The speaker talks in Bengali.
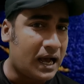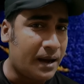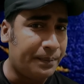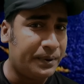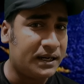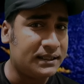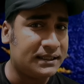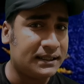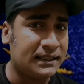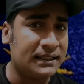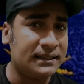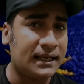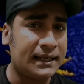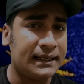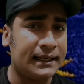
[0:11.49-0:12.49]
আপনারা যেখানে
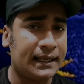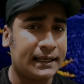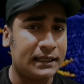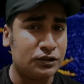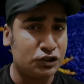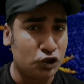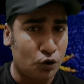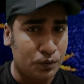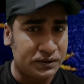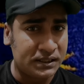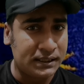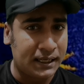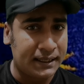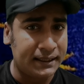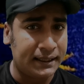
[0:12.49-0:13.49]
থাকেন না কেন যে
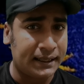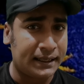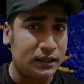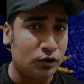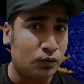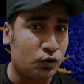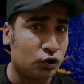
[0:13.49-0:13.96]
অবস্থায় থাকেন না কেন